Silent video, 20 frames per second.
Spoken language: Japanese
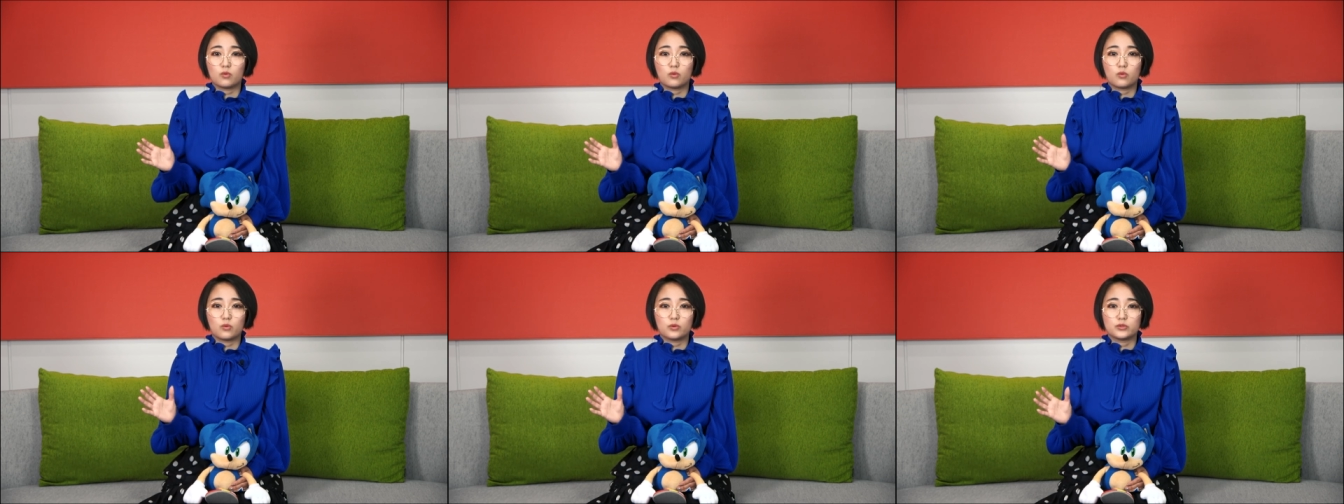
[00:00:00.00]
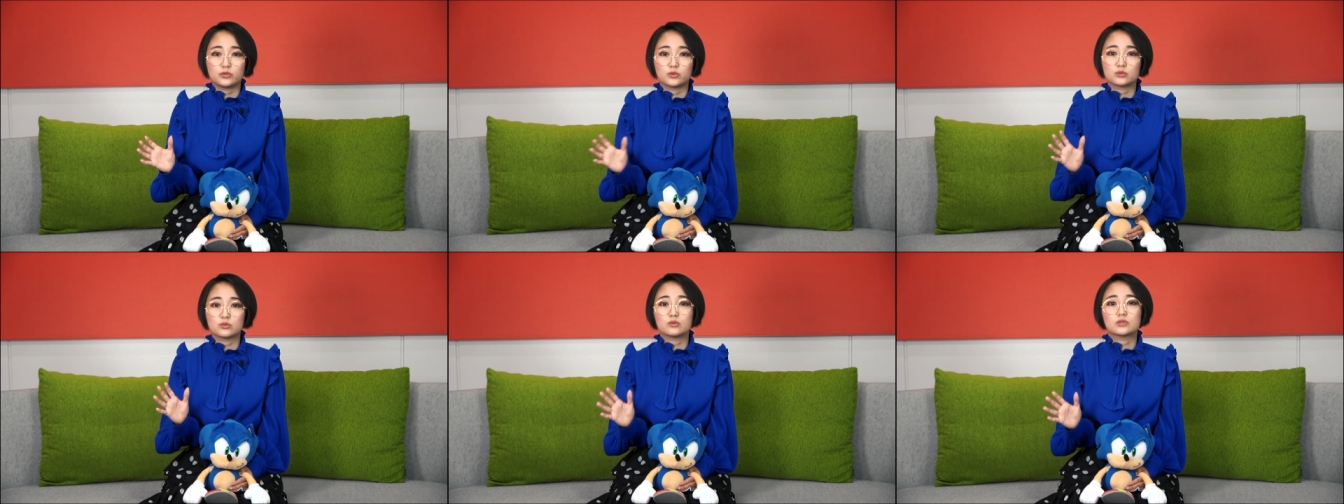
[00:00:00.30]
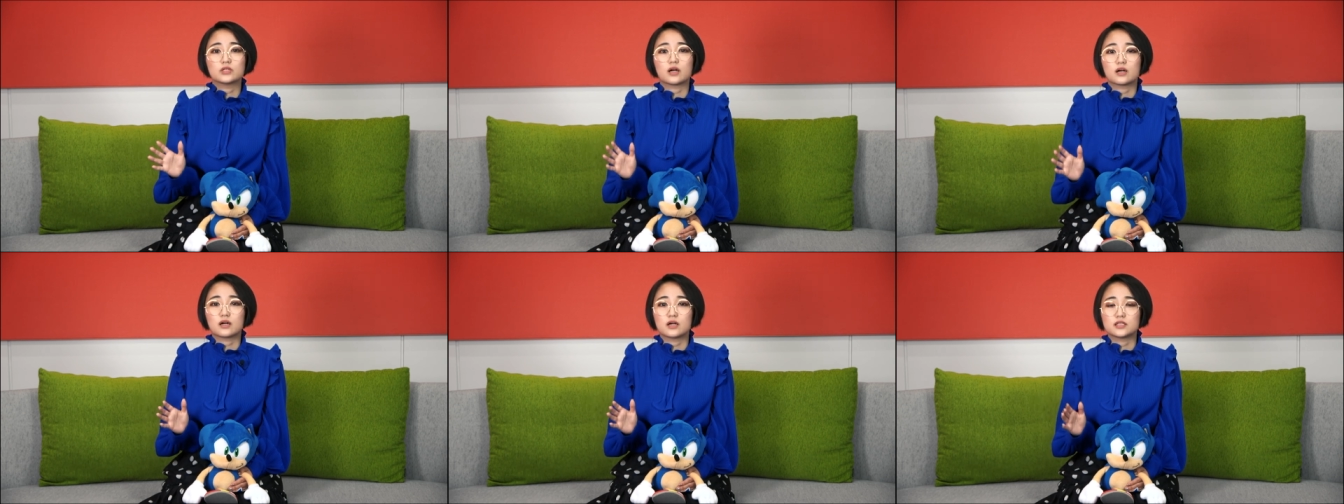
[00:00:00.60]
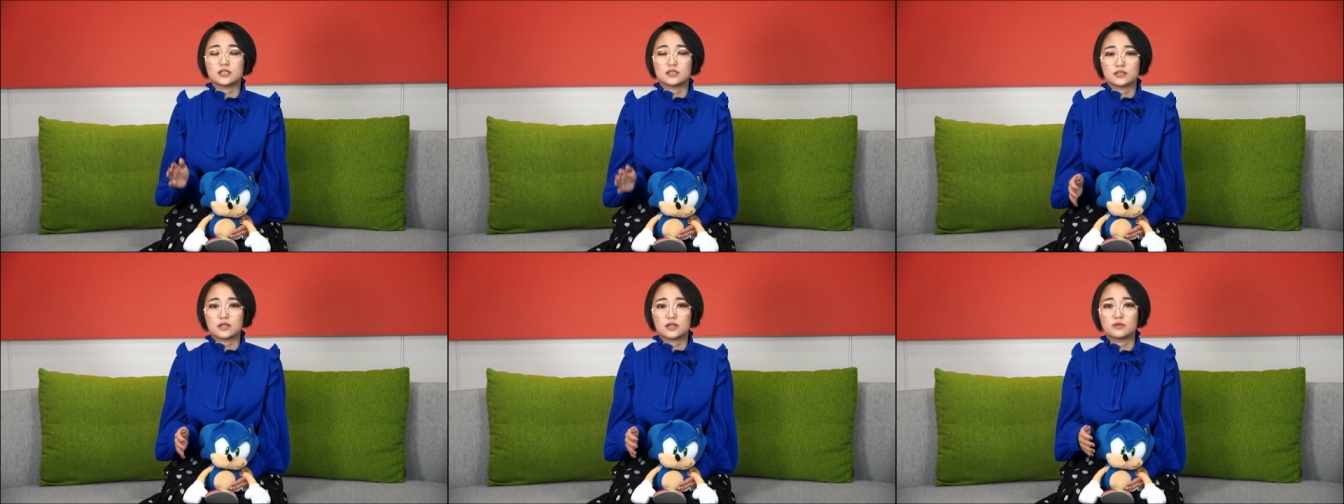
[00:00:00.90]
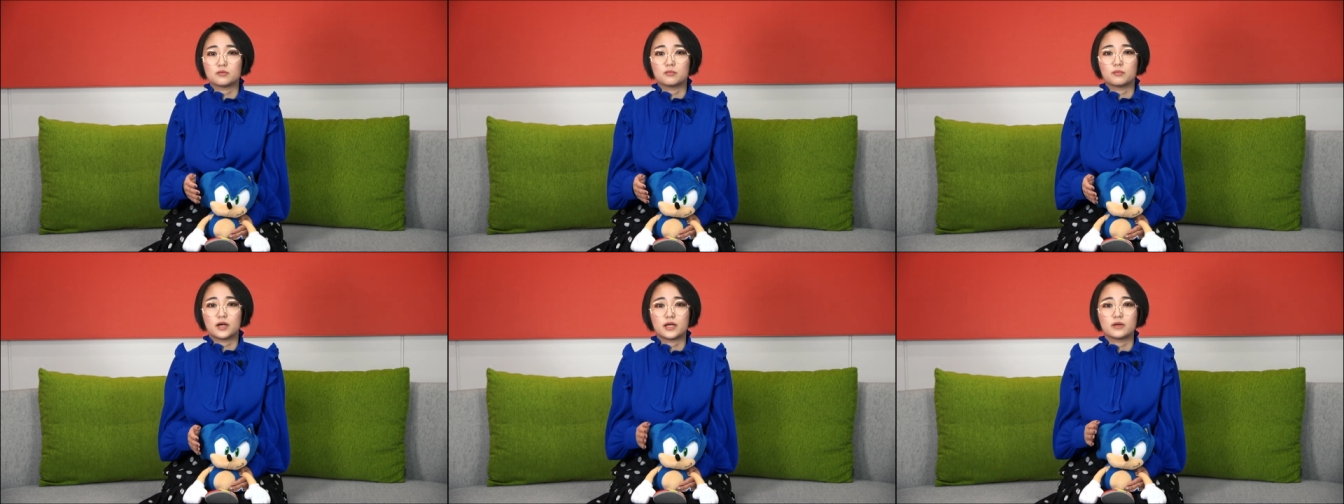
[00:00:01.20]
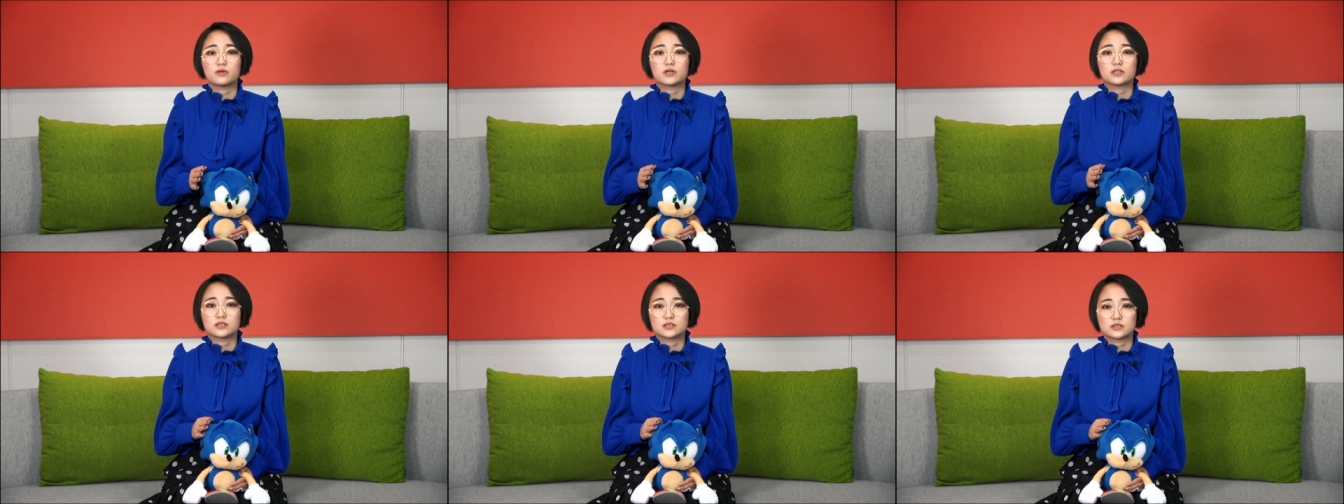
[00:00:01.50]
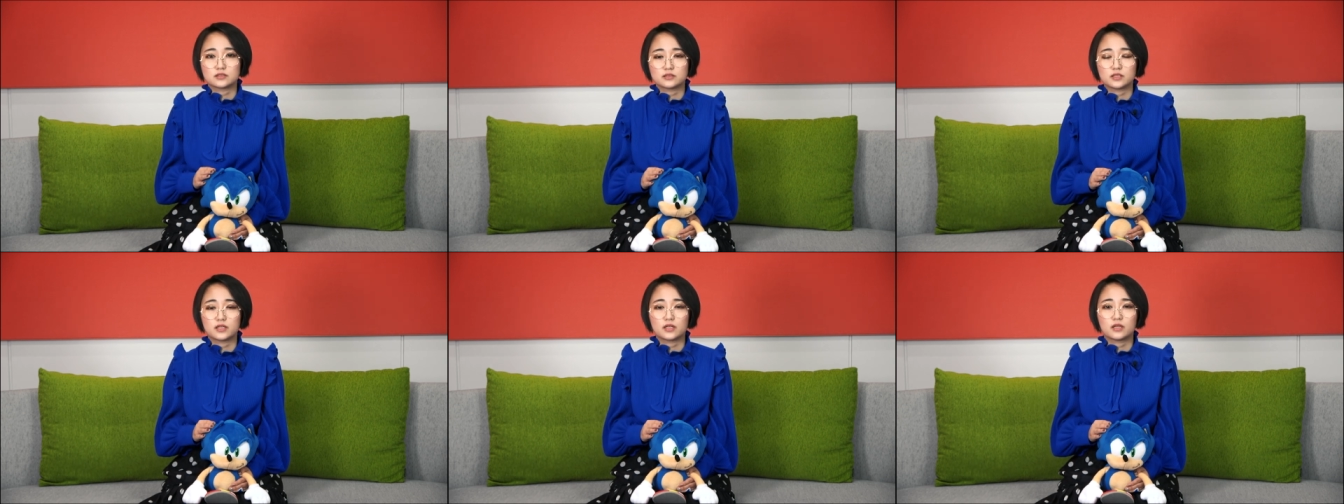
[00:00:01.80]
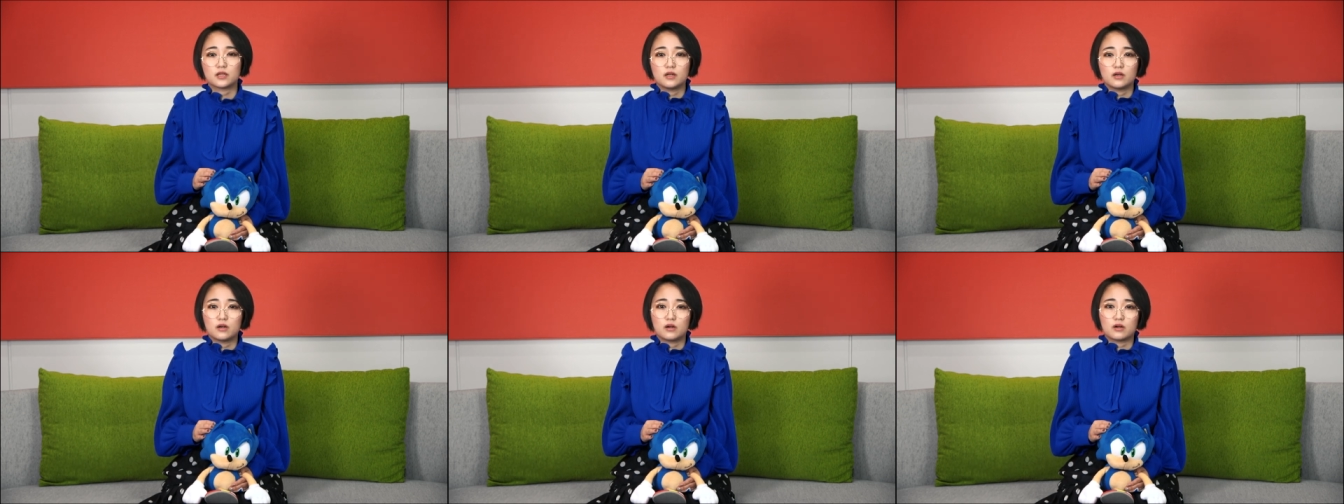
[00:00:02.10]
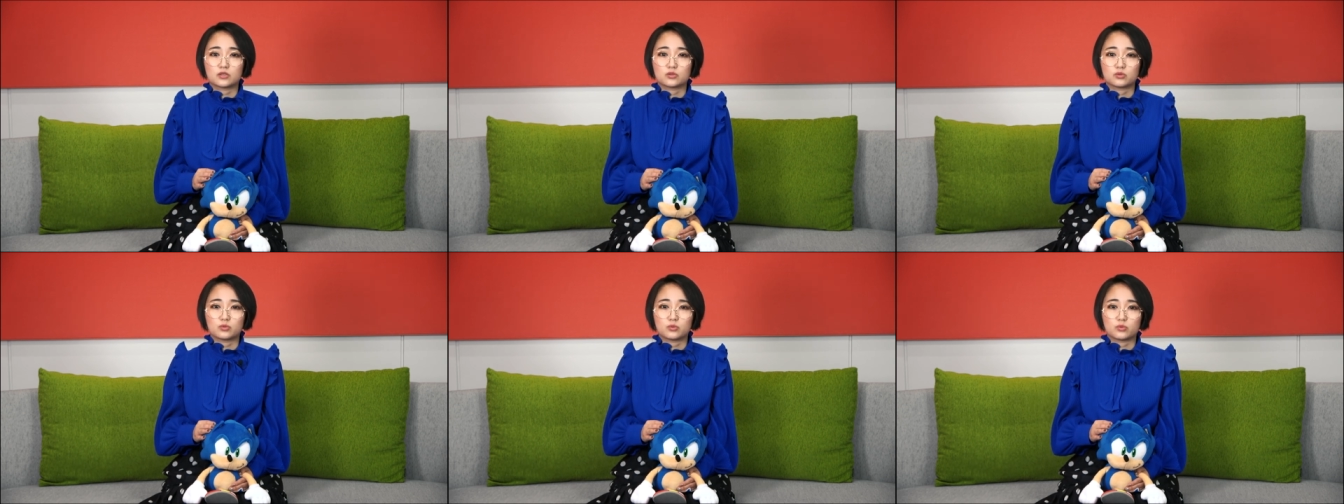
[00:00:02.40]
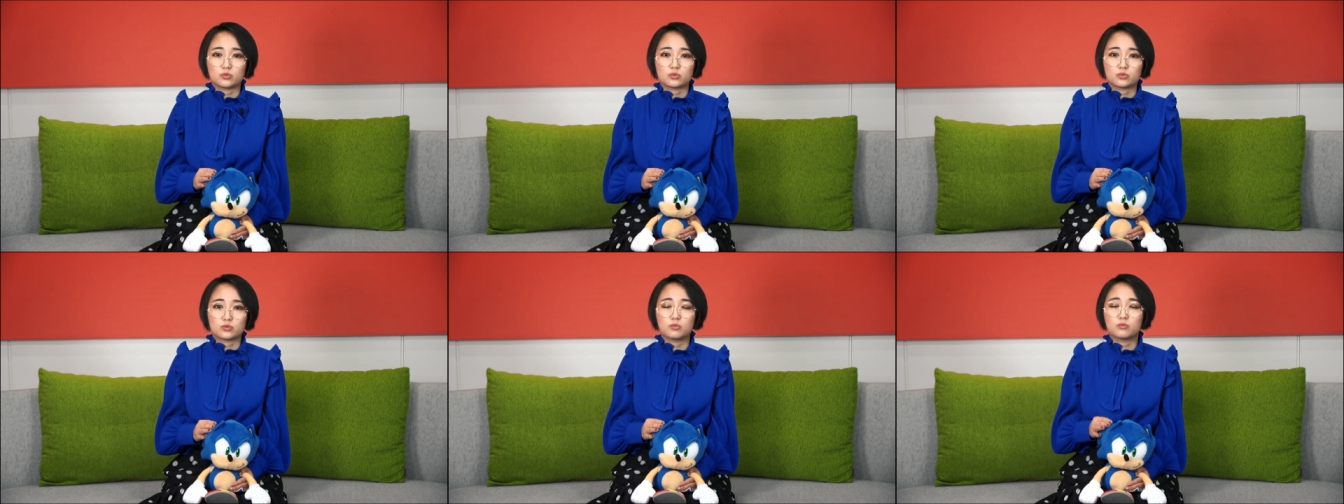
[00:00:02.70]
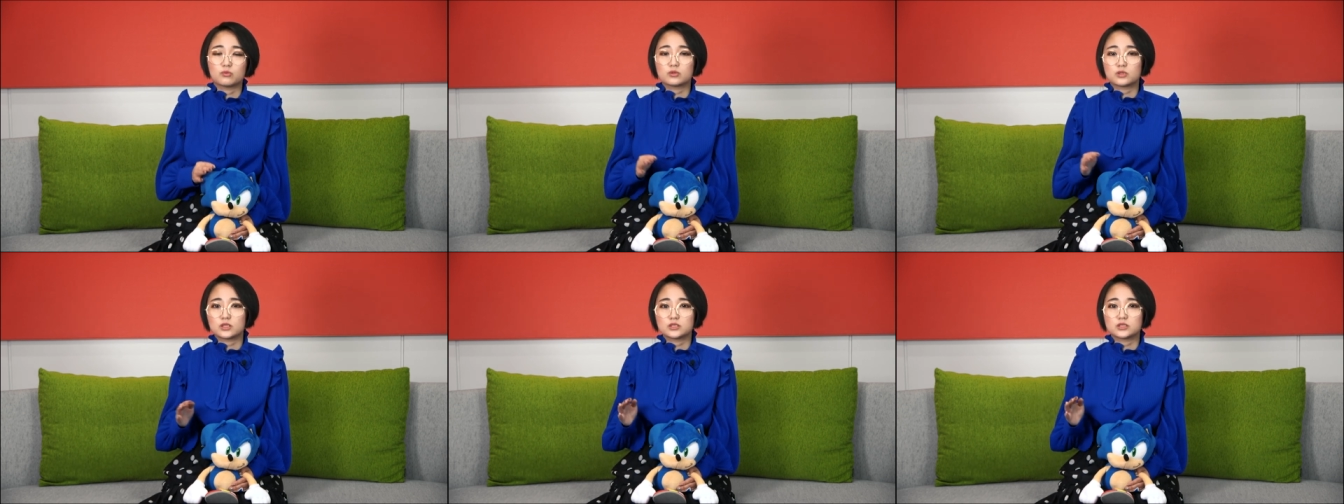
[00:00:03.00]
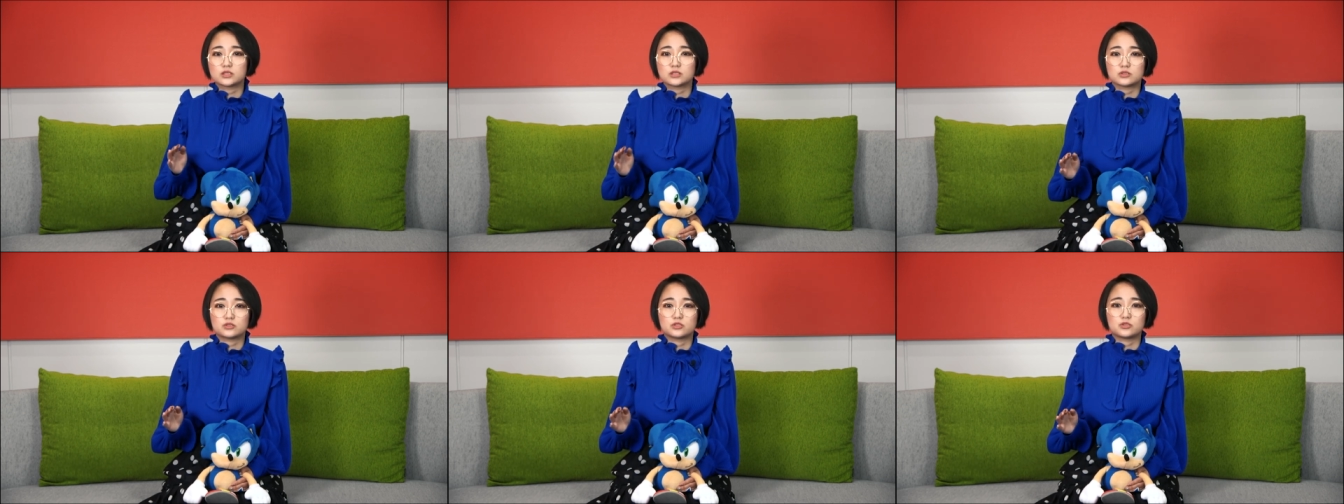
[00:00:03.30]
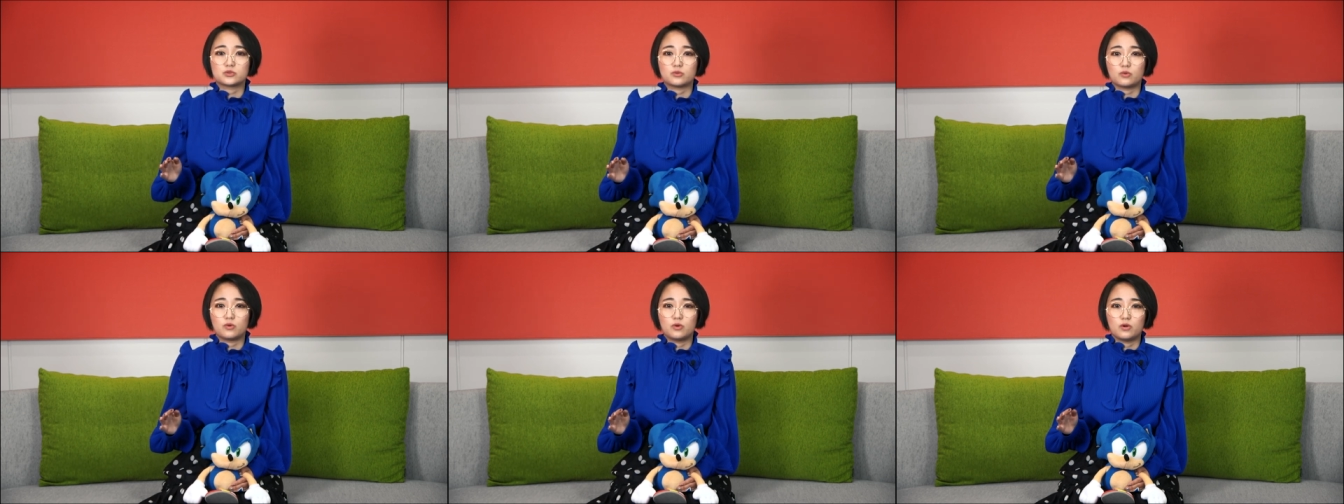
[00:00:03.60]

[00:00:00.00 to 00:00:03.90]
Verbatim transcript: こう世の中になる前はですねあの友達たちを